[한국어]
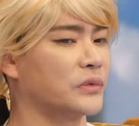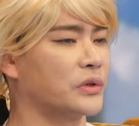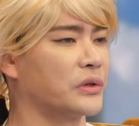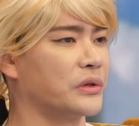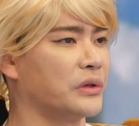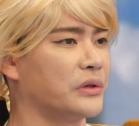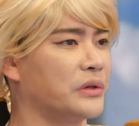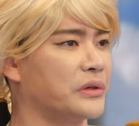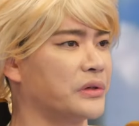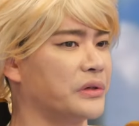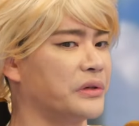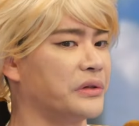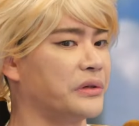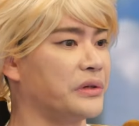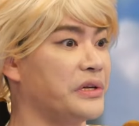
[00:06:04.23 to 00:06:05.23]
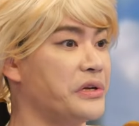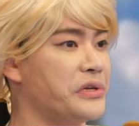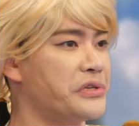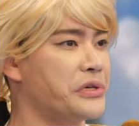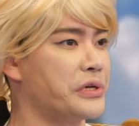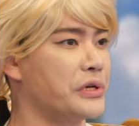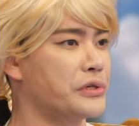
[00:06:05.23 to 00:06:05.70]
그거
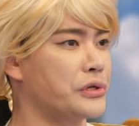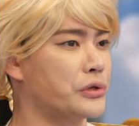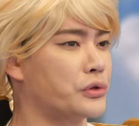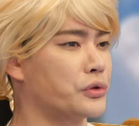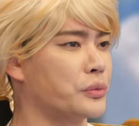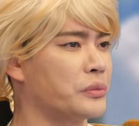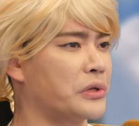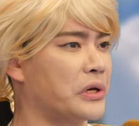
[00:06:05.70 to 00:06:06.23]
일찍 일찍 좀